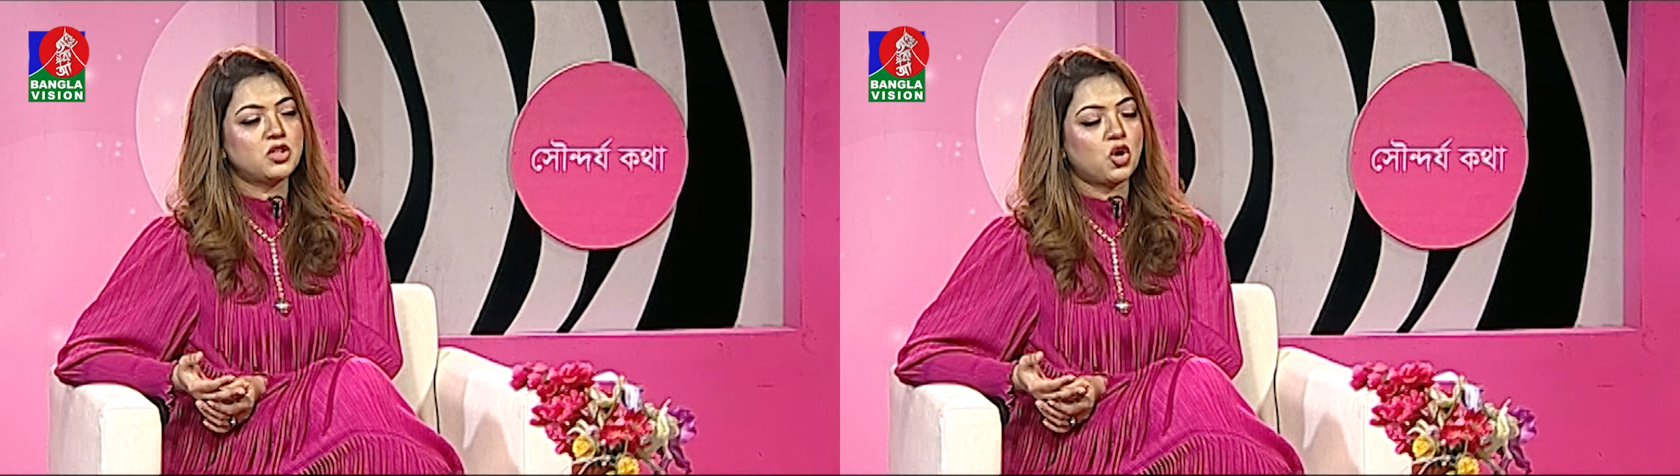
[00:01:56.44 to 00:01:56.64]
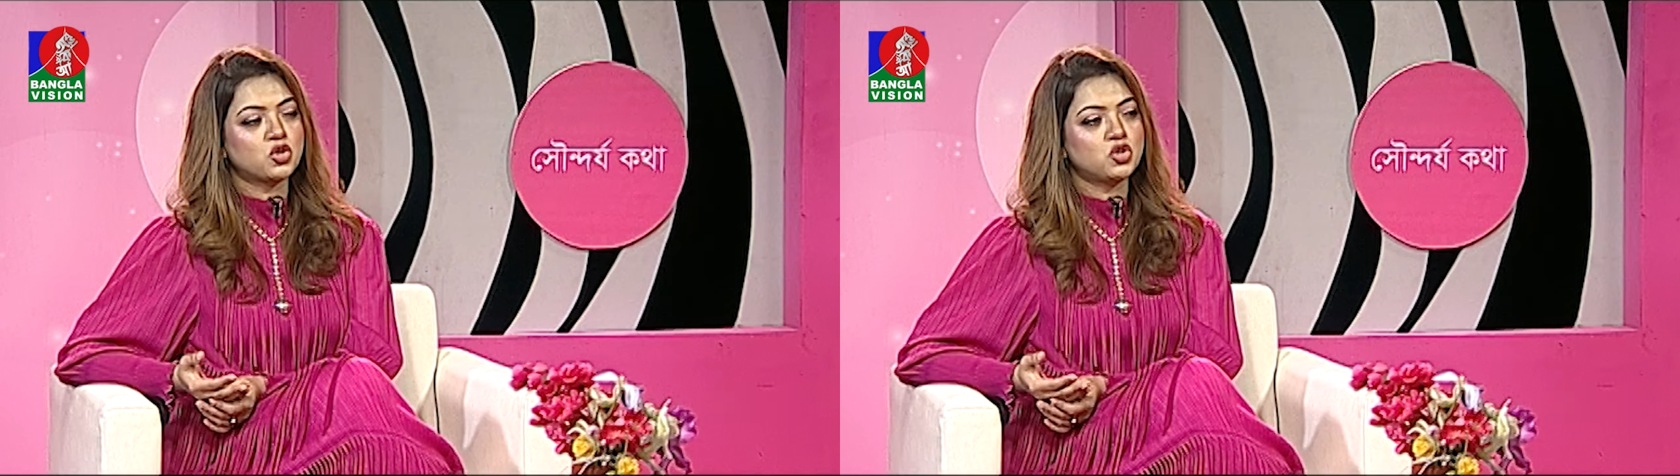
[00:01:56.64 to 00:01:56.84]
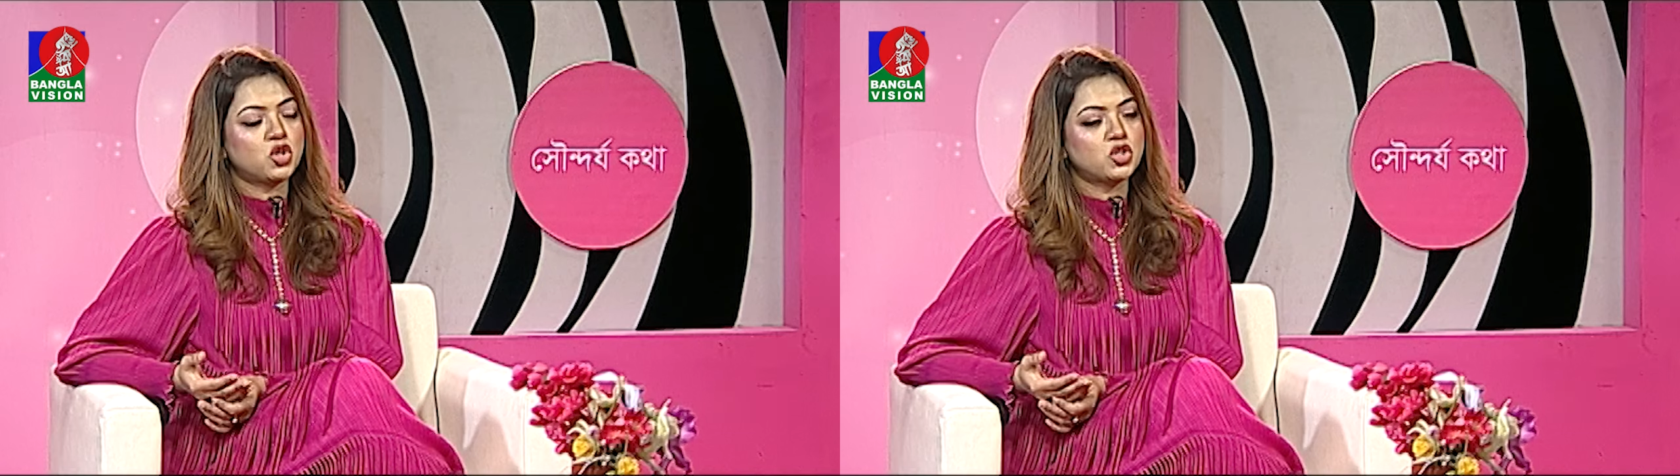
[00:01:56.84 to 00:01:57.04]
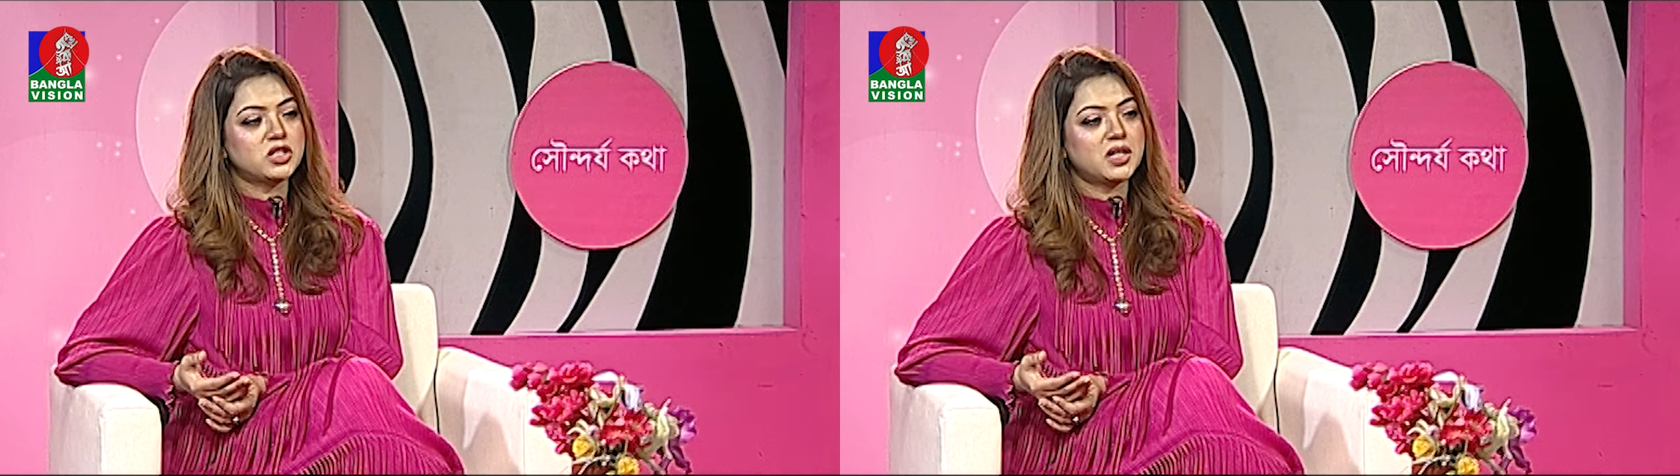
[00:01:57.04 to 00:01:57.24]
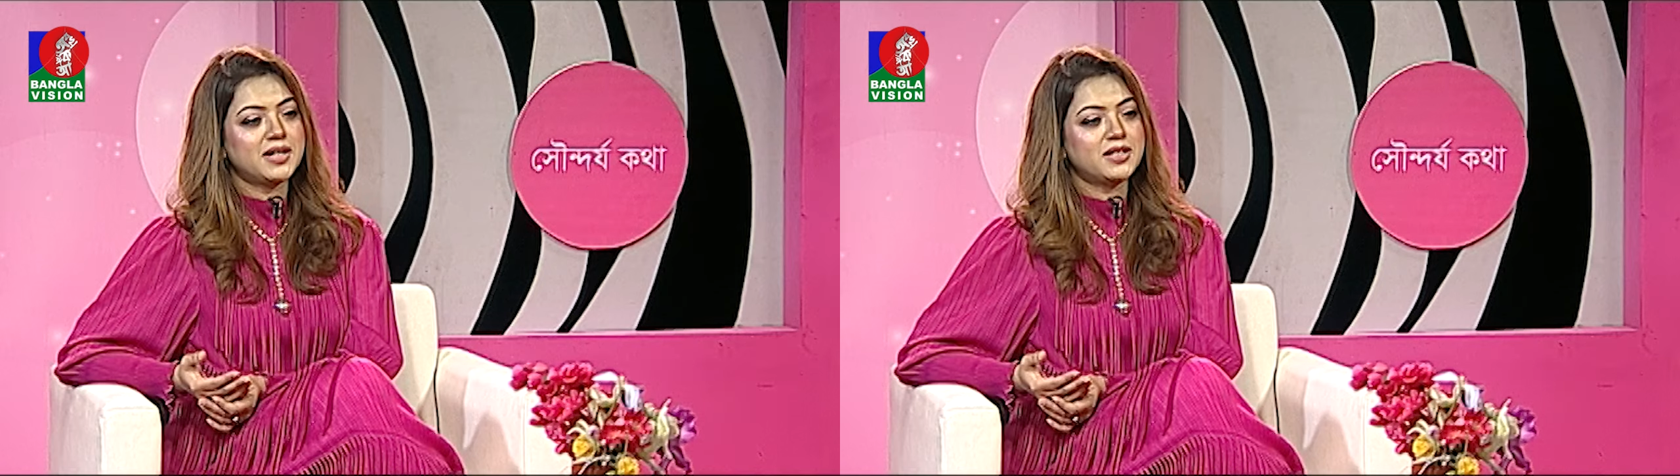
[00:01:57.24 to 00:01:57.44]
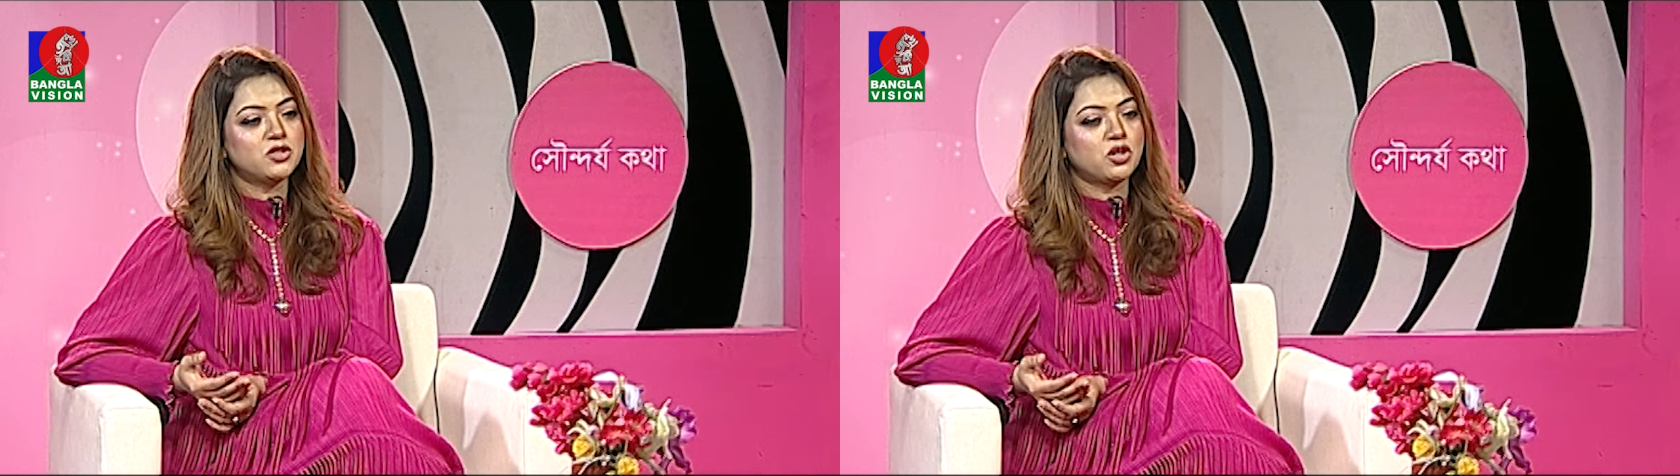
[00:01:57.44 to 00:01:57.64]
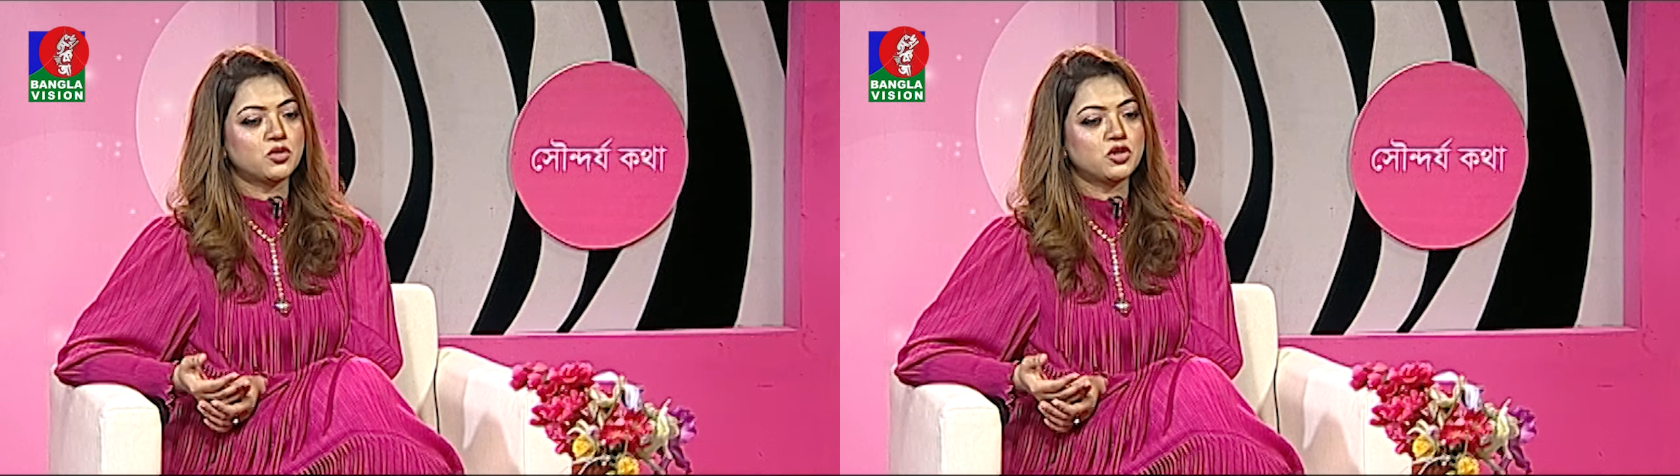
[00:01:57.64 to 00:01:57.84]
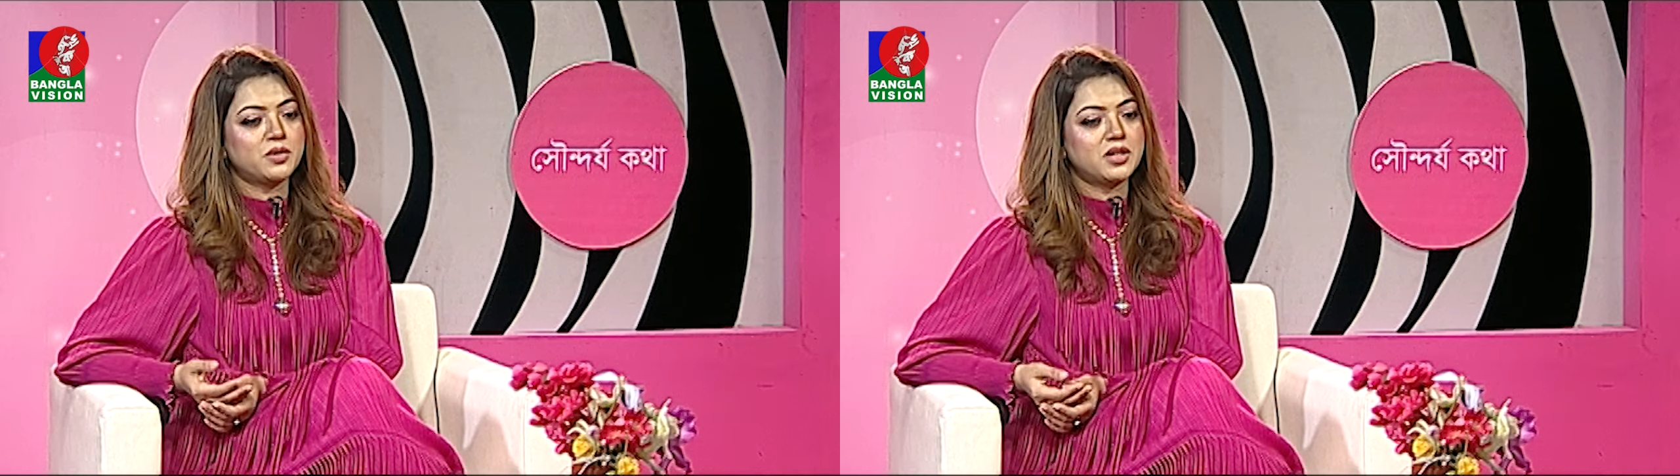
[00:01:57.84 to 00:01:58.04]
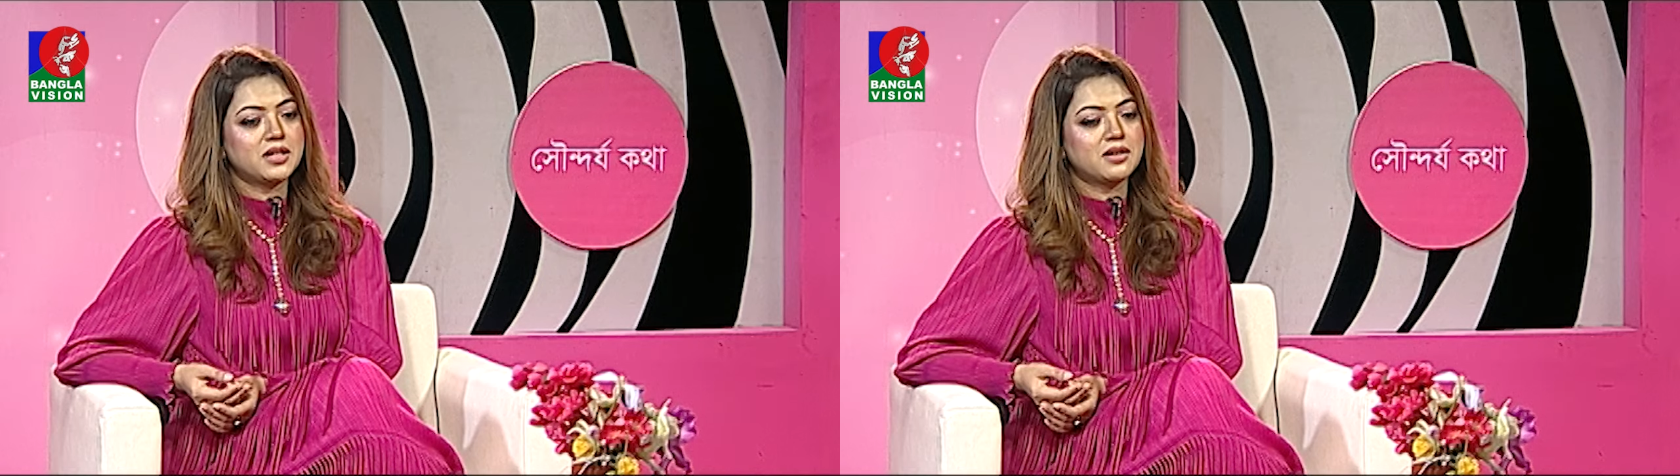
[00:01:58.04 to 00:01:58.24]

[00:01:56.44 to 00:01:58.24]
ত্বক চর্চায় সবসময়